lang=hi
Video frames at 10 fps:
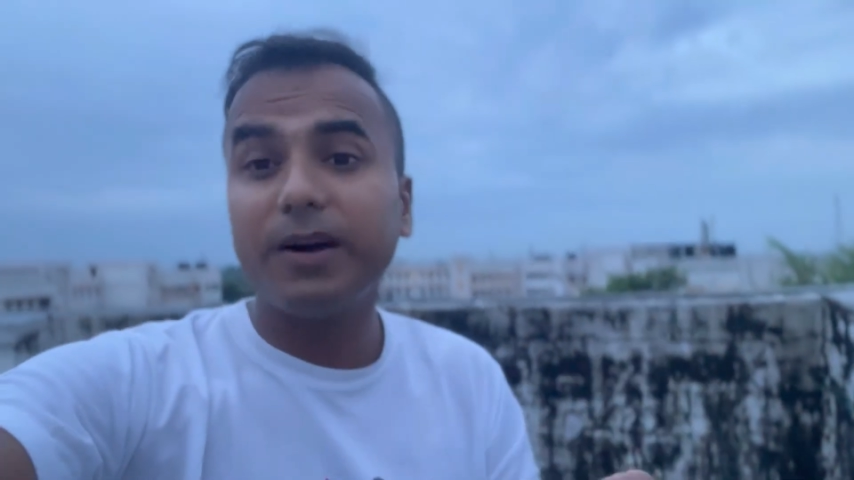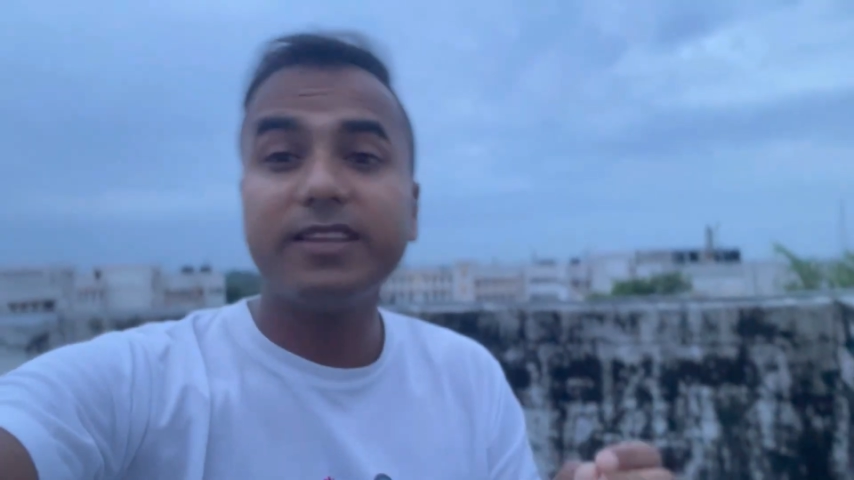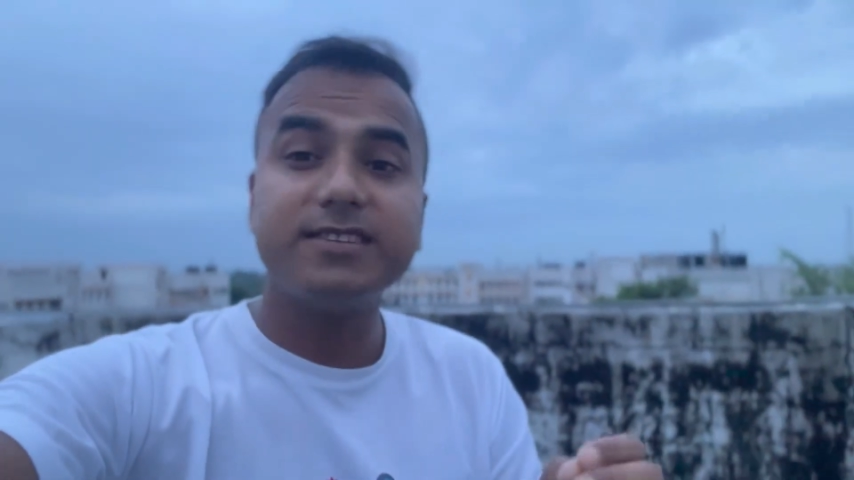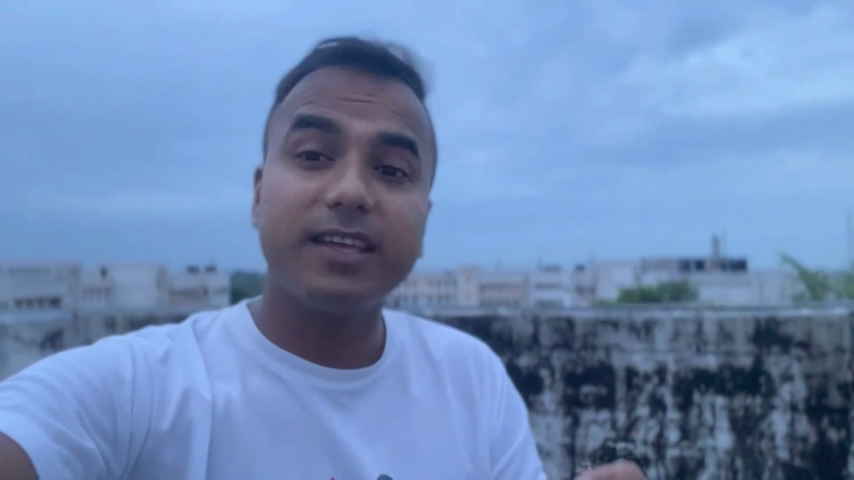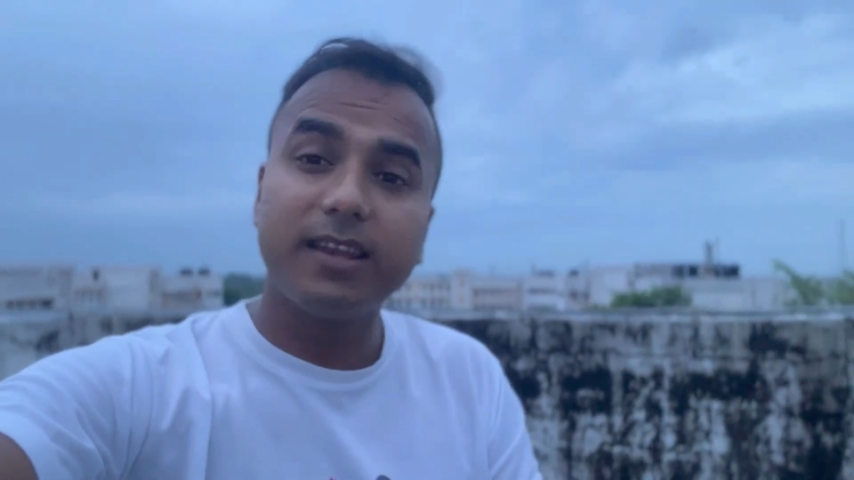
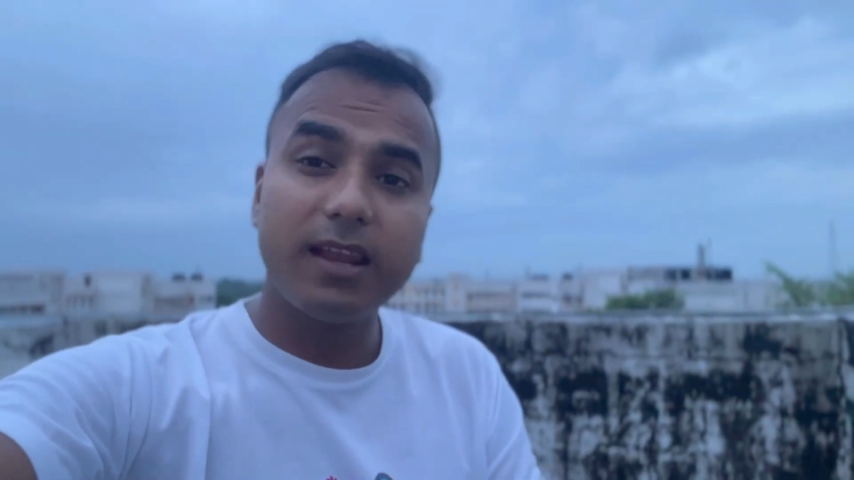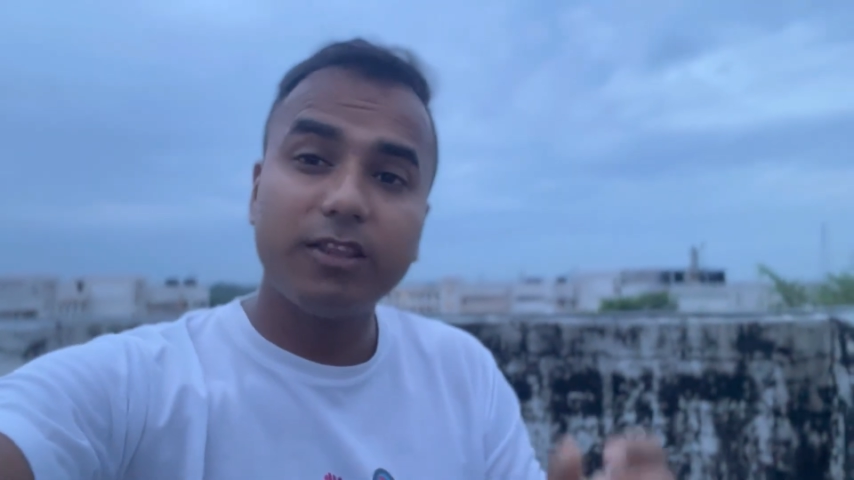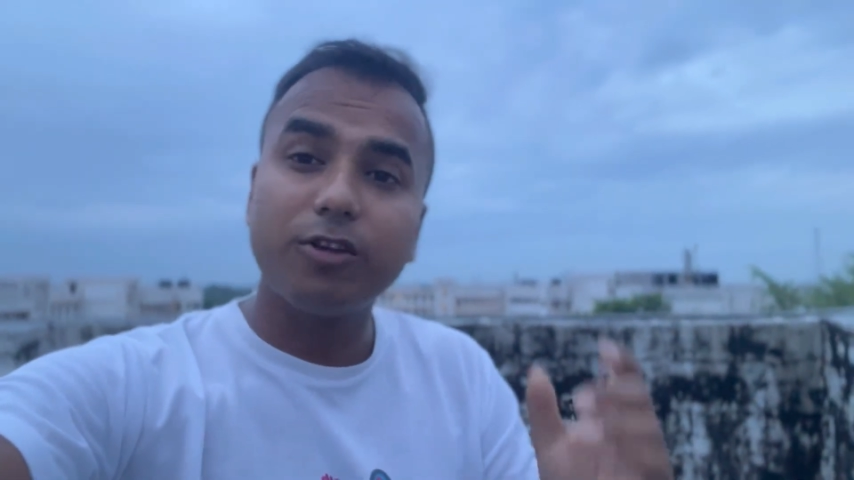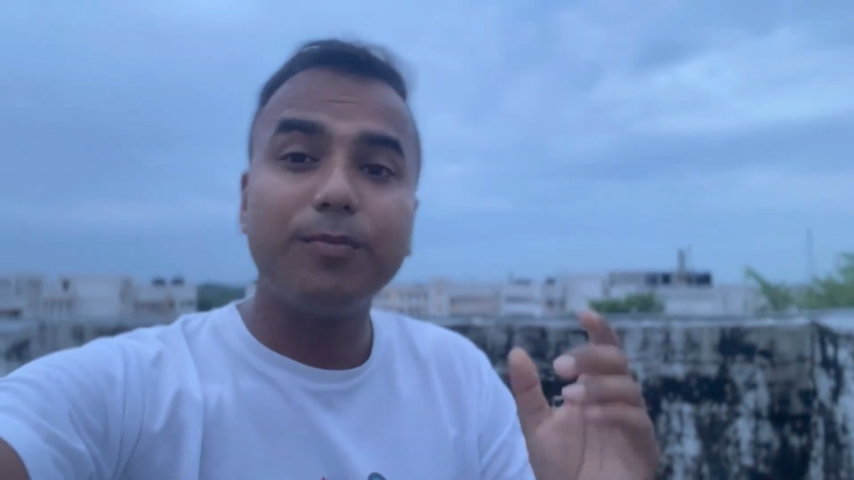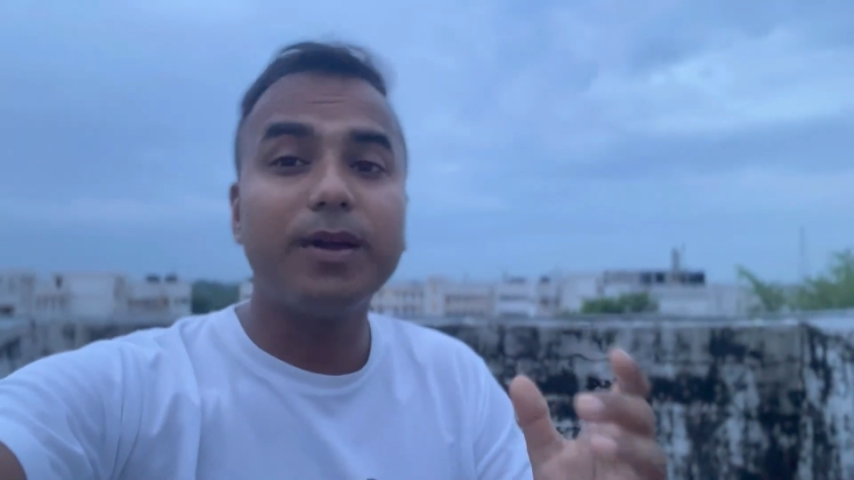बारिश गिर रहा
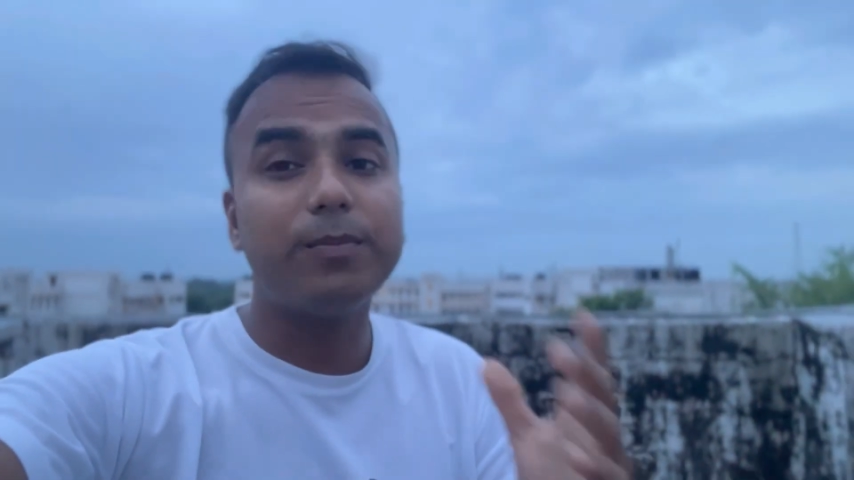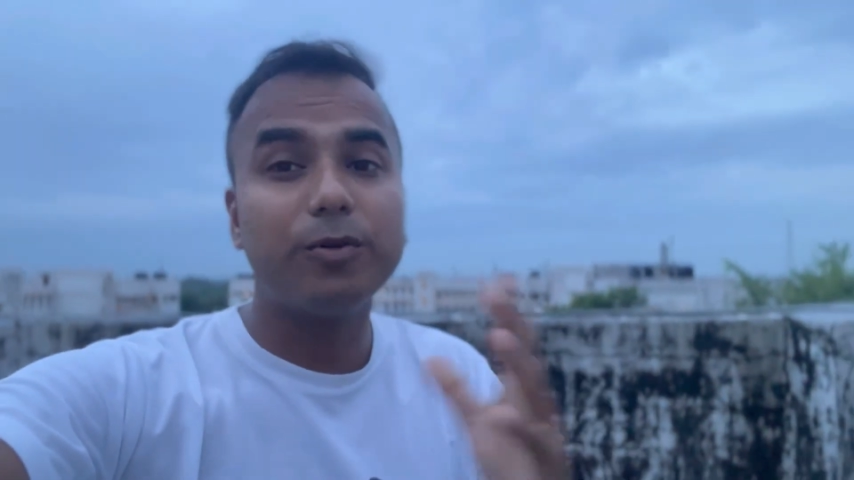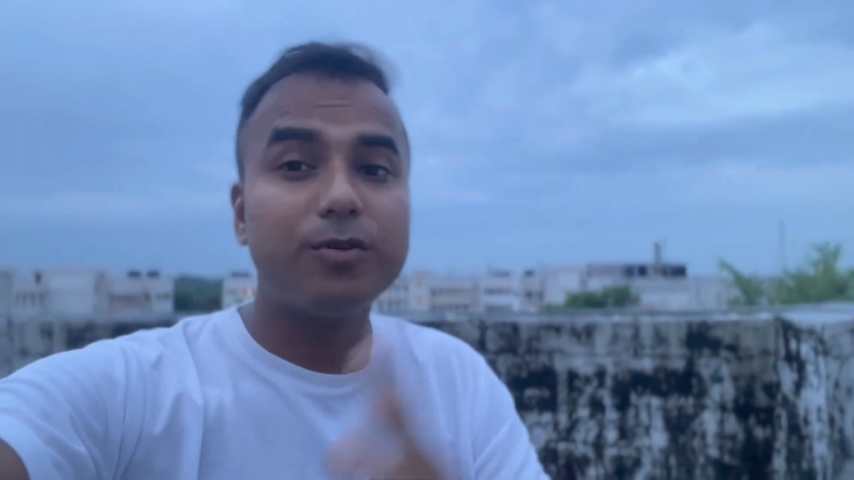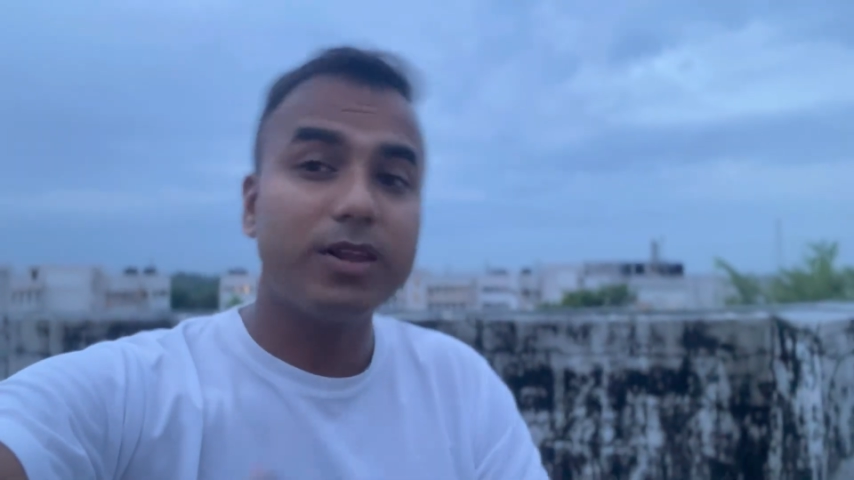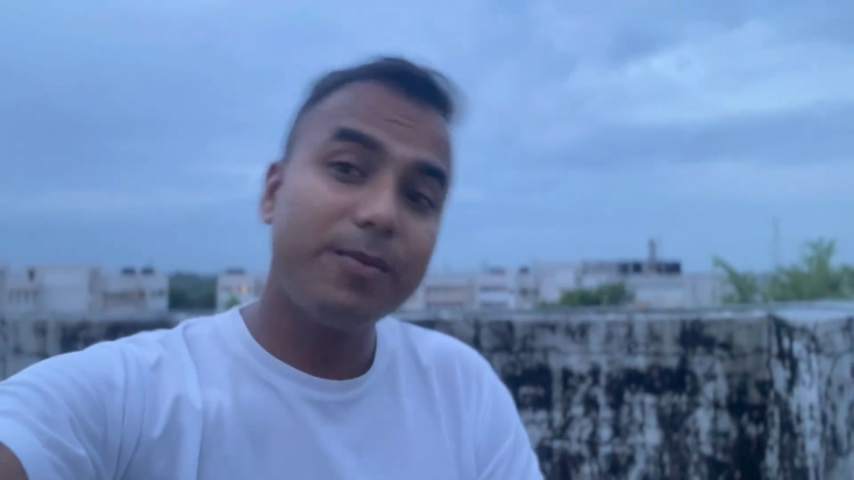है तो अभी आप
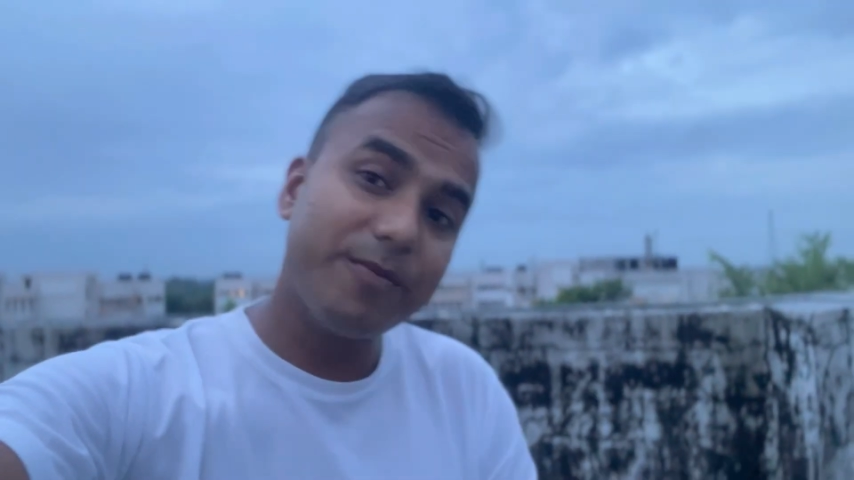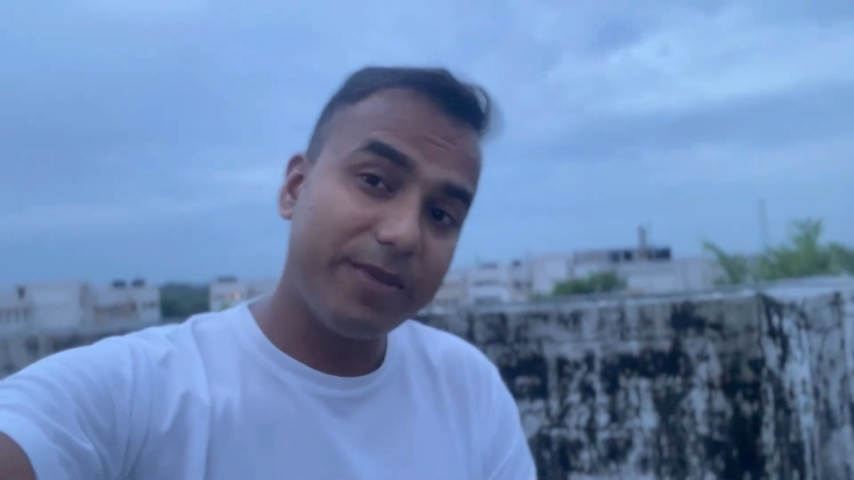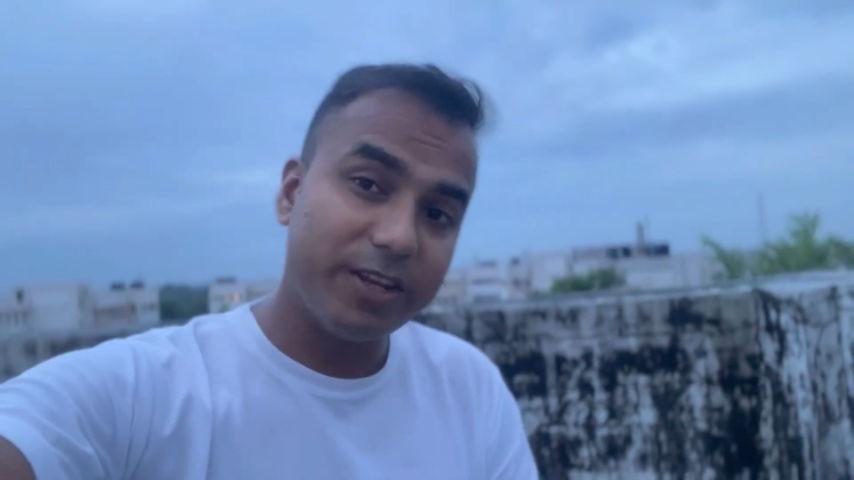लोगों के लिए मैं